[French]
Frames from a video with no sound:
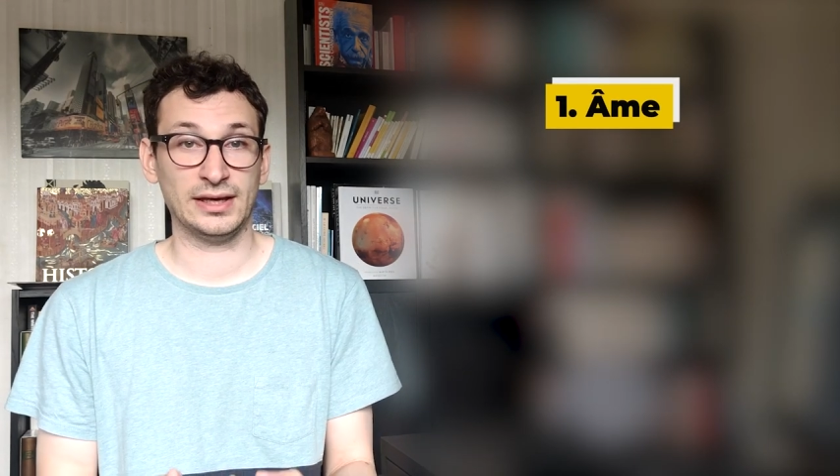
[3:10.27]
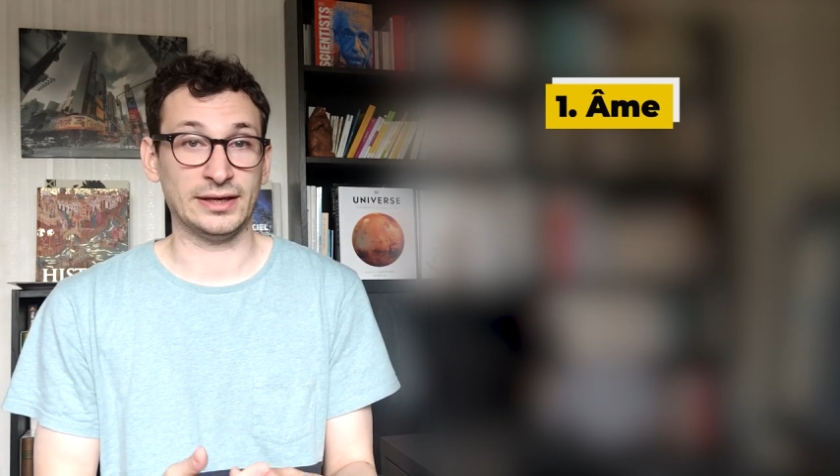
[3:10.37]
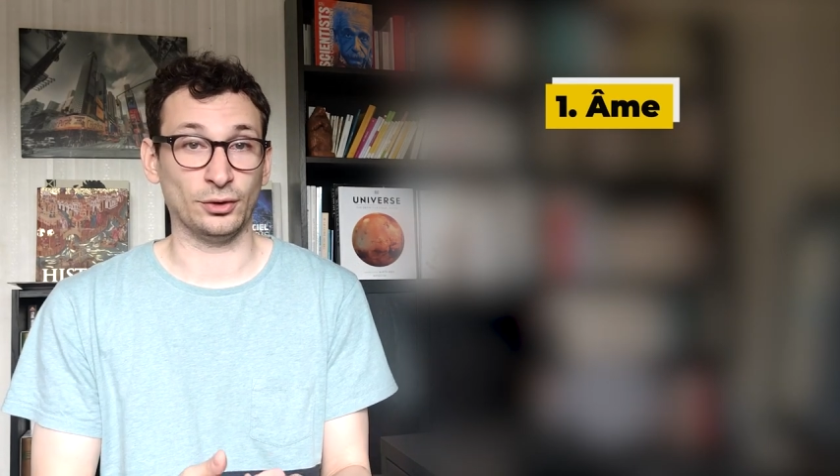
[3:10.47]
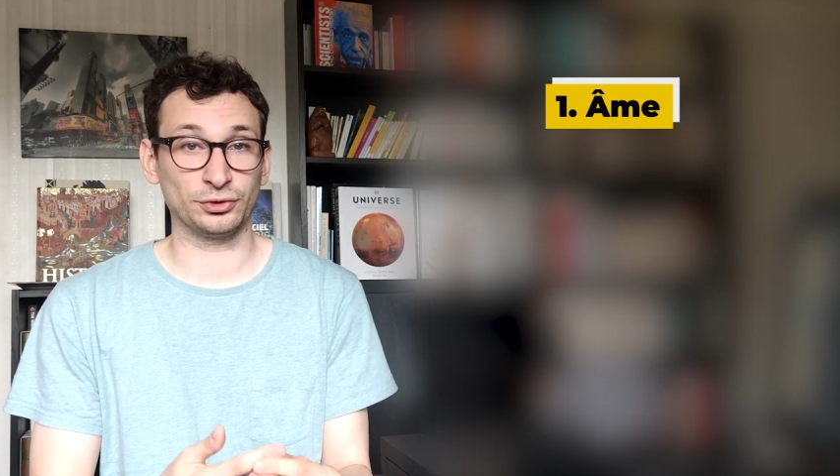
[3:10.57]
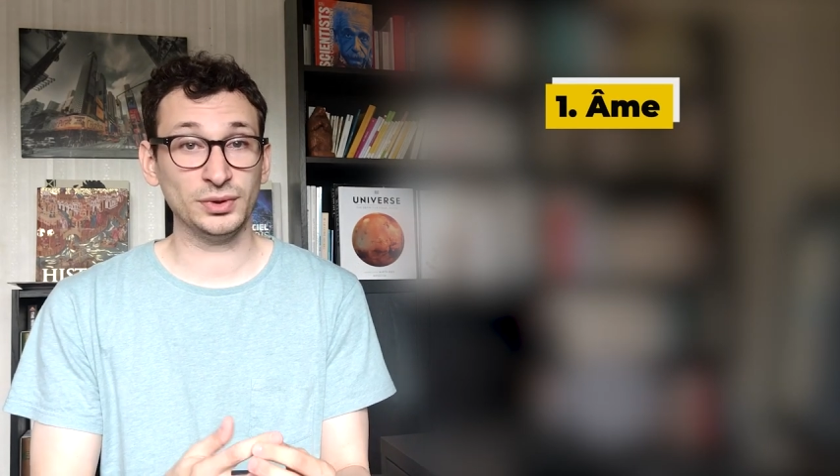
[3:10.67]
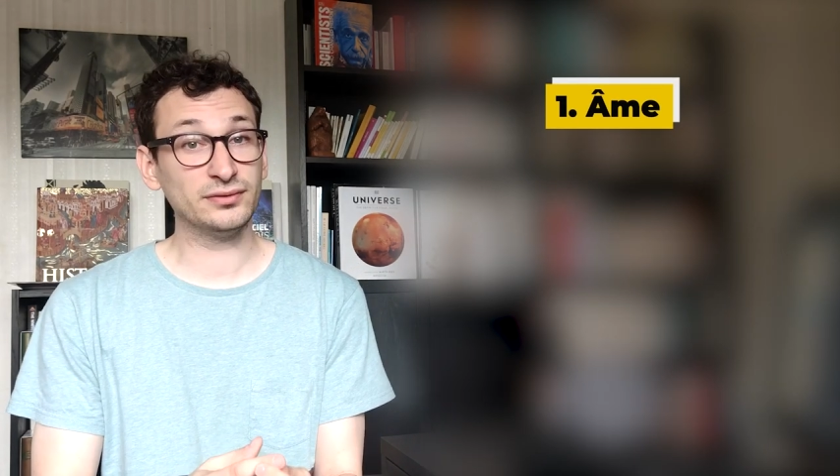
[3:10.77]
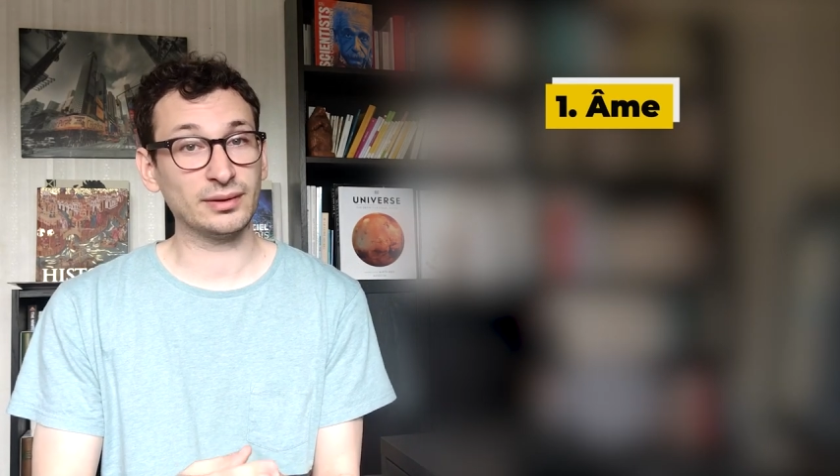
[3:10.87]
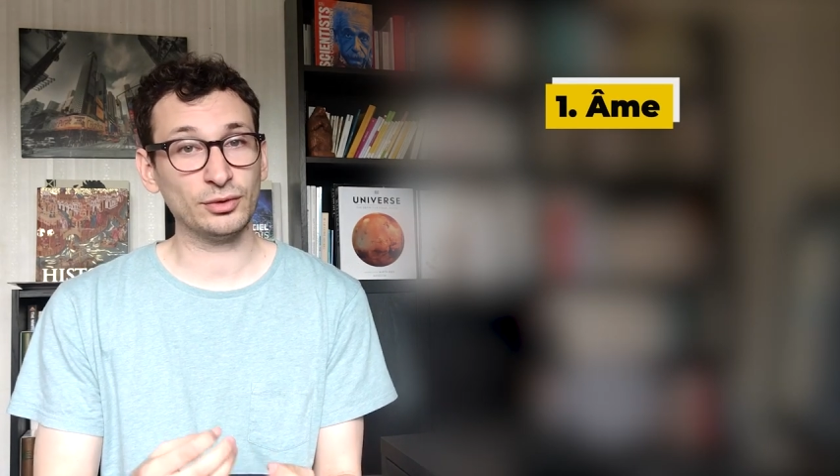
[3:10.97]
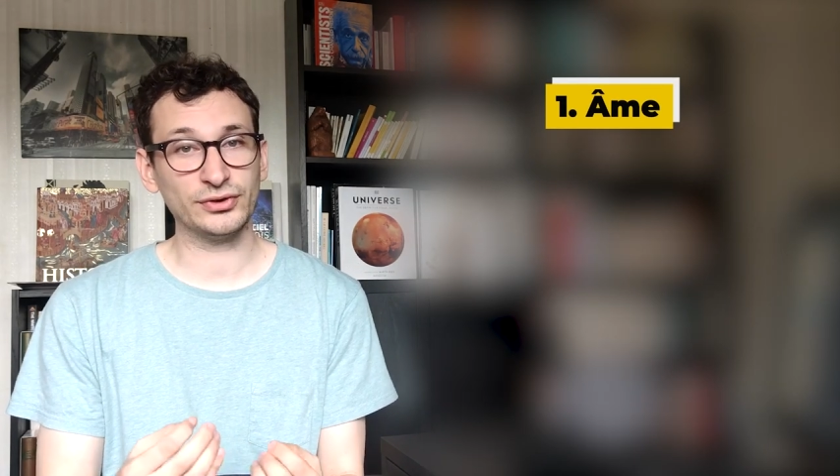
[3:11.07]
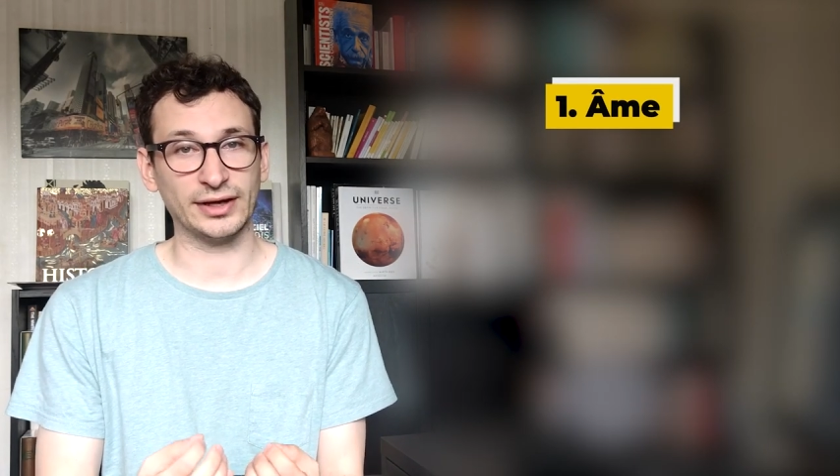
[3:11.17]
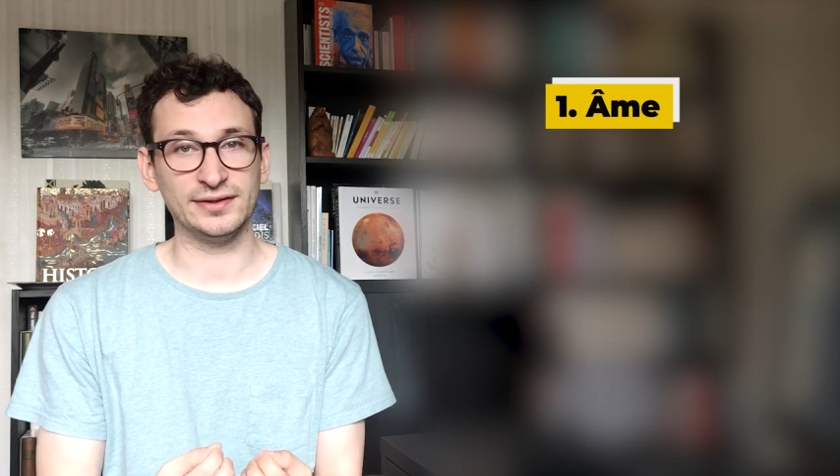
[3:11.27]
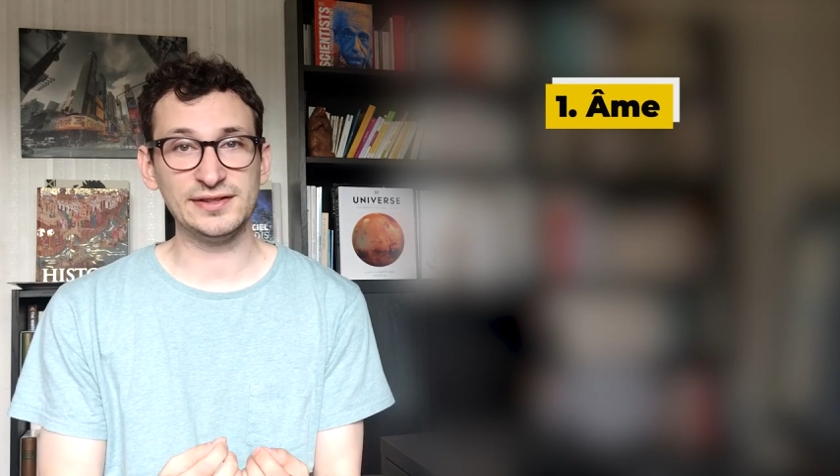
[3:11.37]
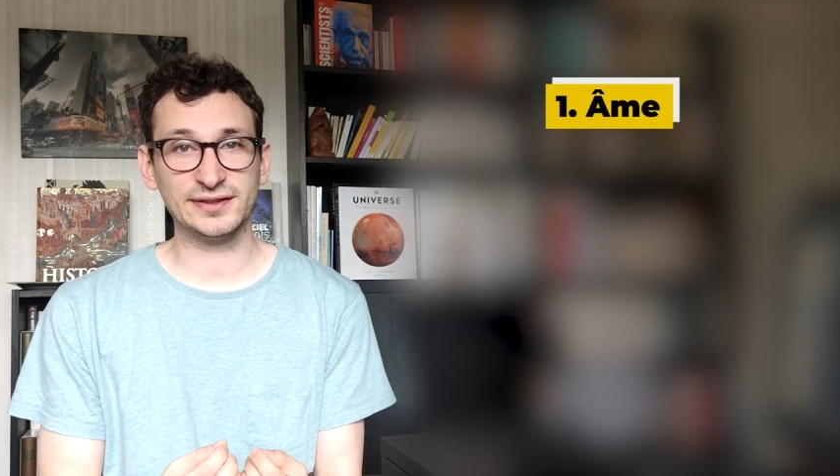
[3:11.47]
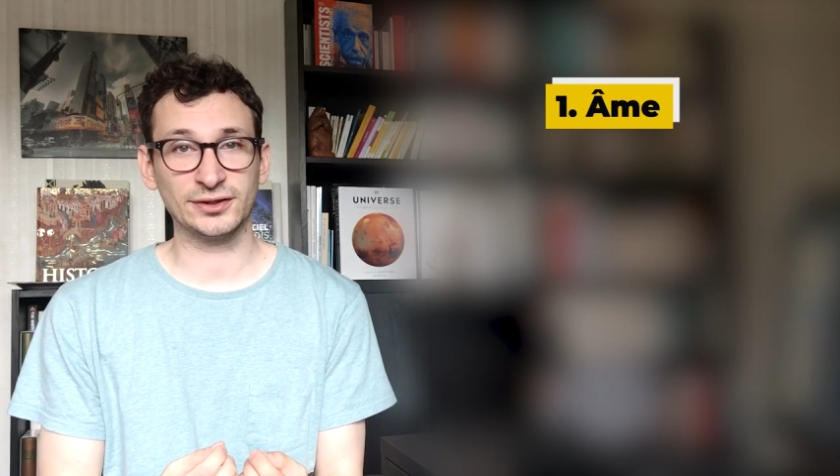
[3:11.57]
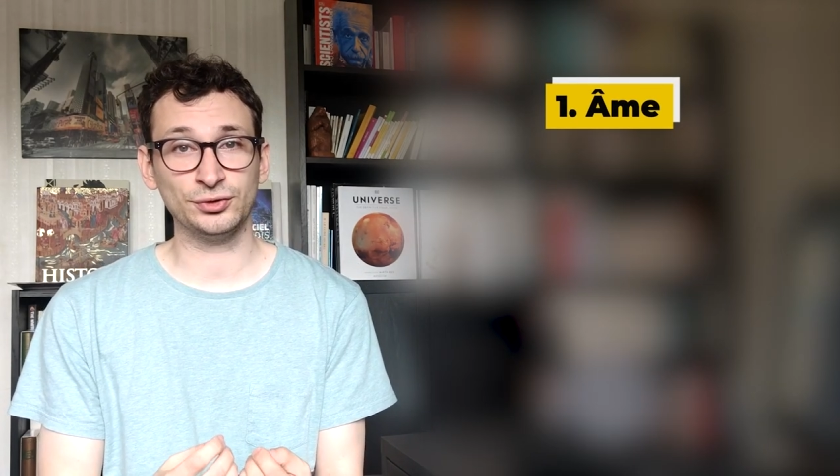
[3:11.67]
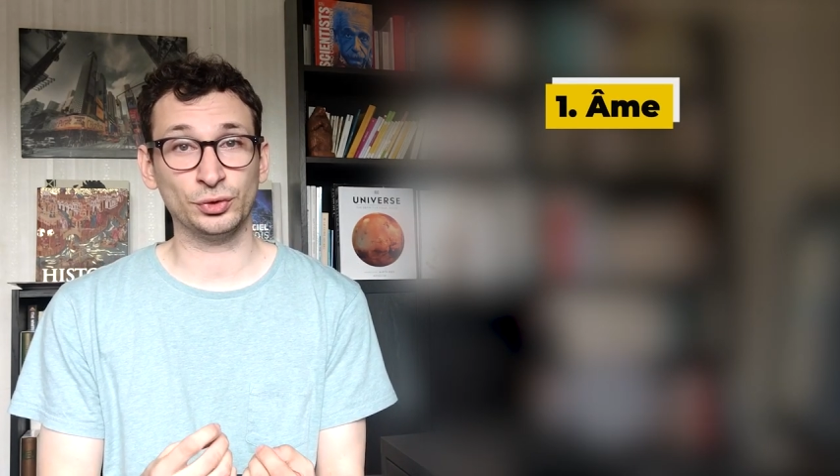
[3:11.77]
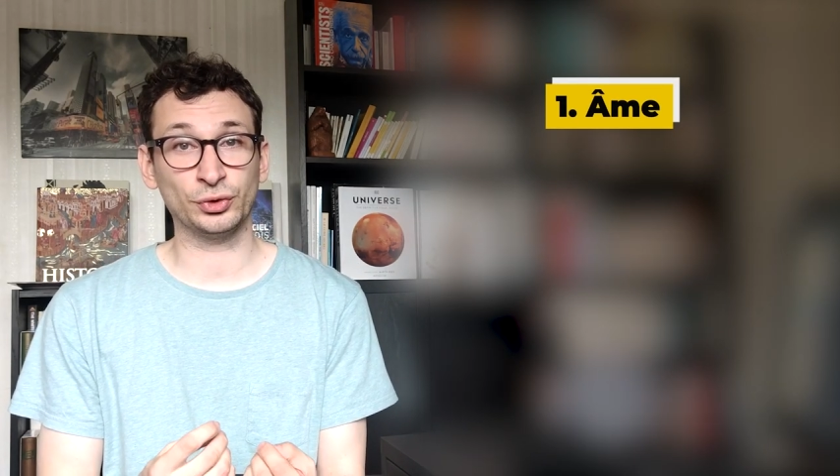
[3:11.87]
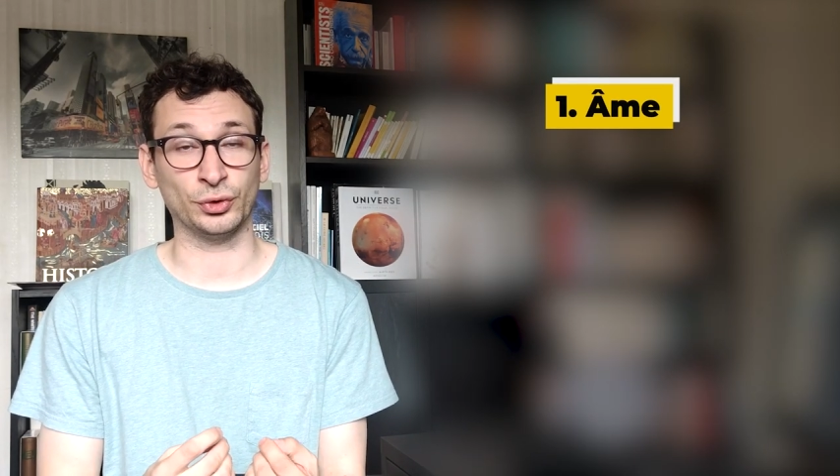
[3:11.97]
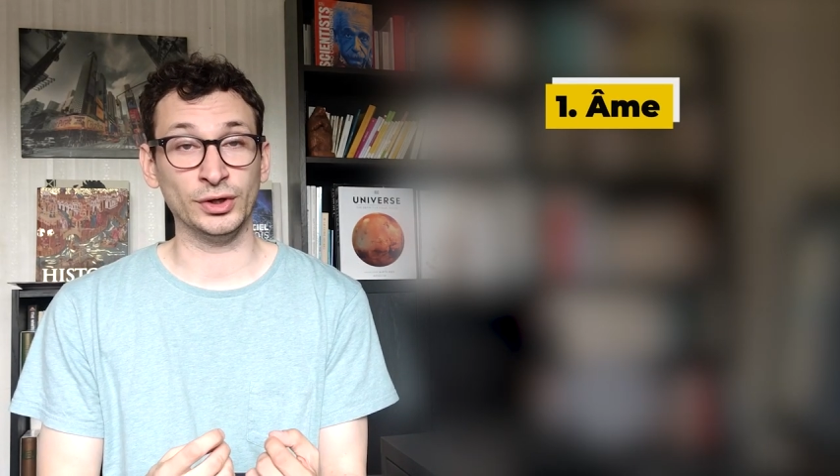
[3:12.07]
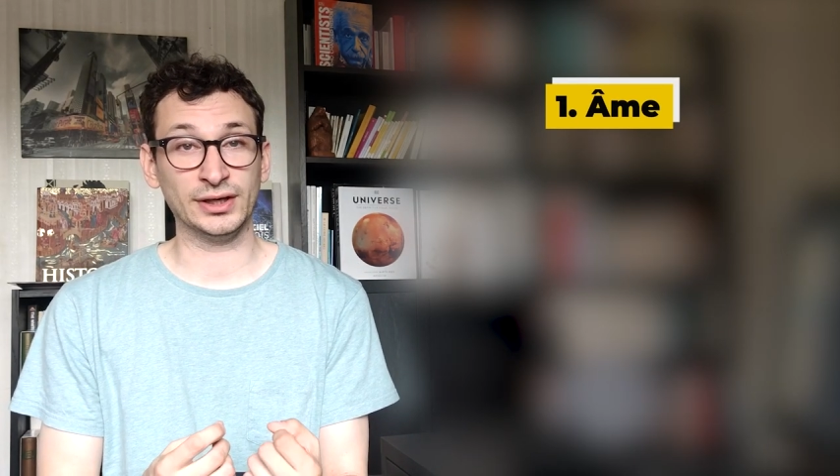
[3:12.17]
et ensuite vraiment faire une distinction
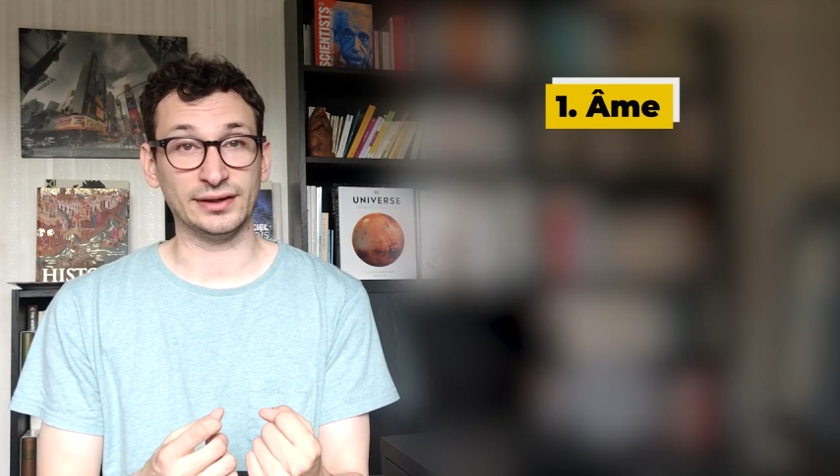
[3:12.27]
entre